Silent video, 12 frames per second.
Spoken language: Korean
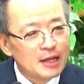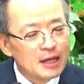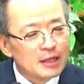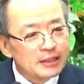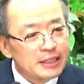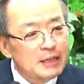
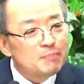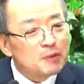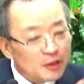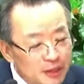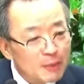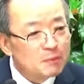네 편,
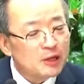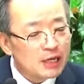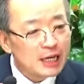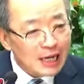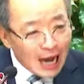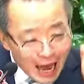내 편이
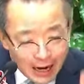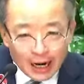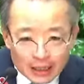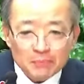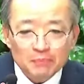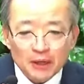아니라
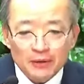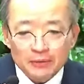하나님 편.